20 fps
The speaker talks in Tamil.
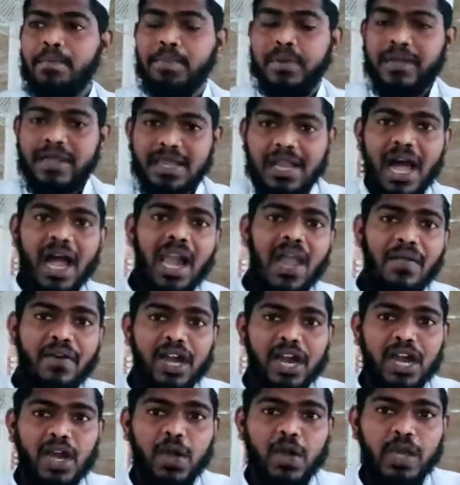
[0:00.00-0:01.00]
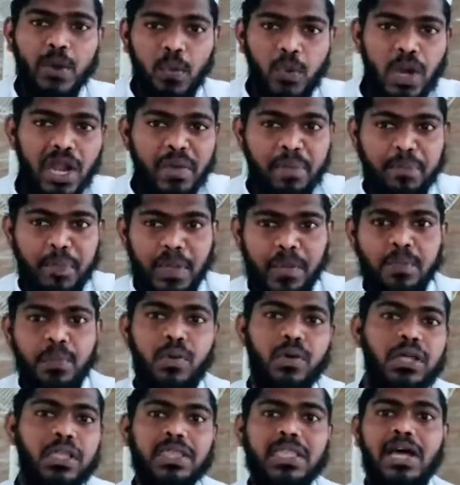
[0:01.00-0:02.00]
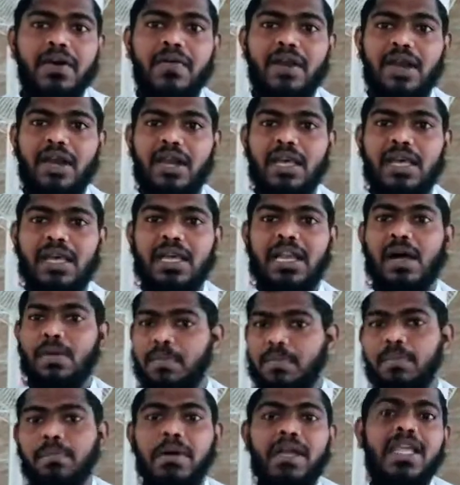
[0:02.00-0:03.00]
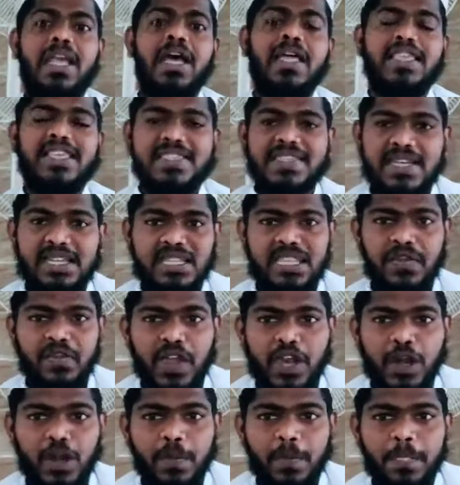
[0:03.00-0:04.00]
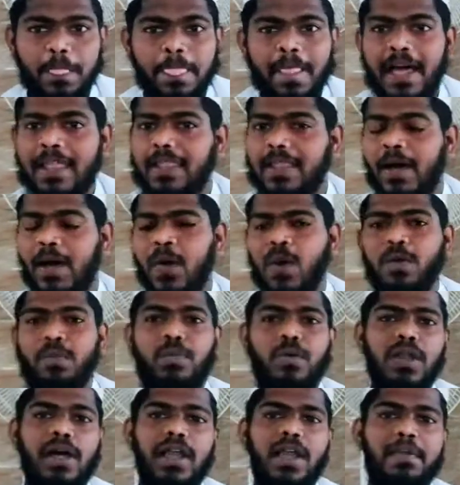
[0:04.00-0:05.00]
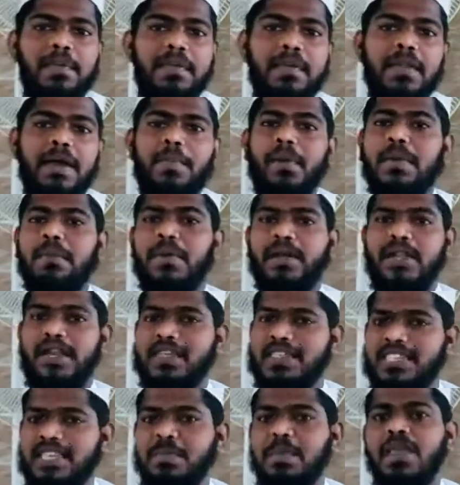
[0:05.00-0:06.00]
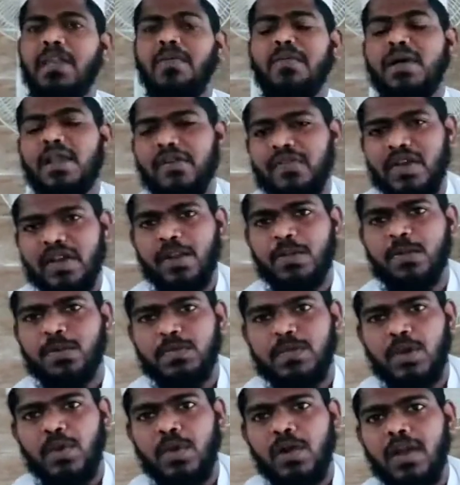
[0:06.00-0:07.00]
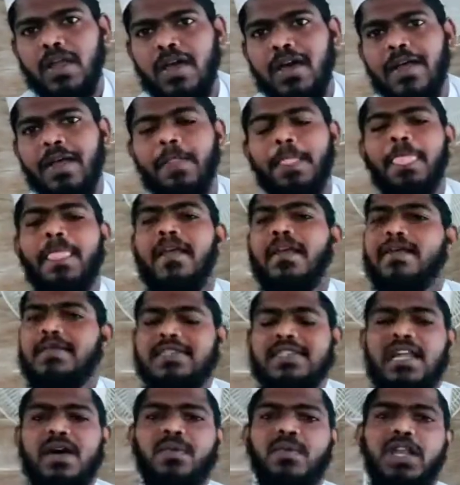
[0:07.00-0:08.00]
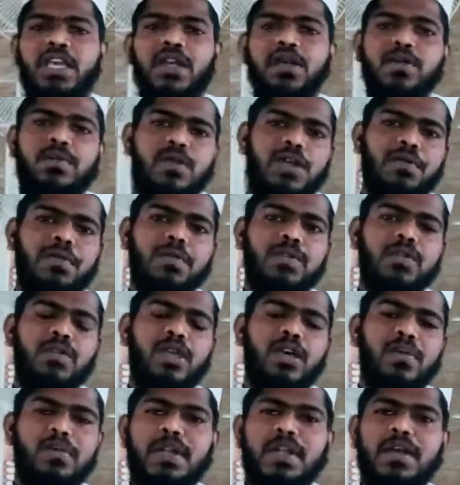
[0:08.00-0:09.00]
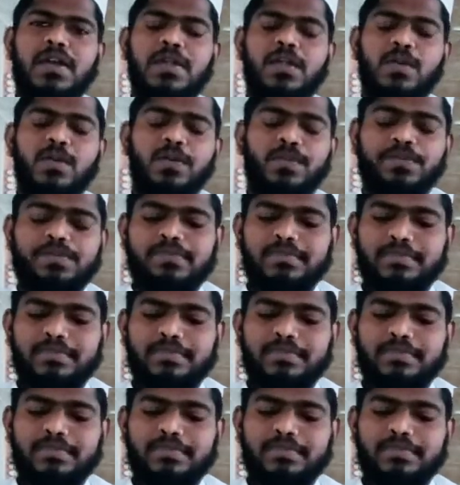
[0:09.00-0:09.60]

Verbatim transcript: பின்னால் அவர்களுடைய உழைப்பை புரிந்து அவர்களுக்கு நாம் மரியாதை செலுத்த வேண்டும் அல்லாஹு ரபுல் ஆலமீன் அப்படிப்பட்ட நசீபை நம் அனைவர்களுக்கும் தருவானாக அஸ்லாம் வலைக்கம் வரமத்துல்லாய் வரகாத்தூ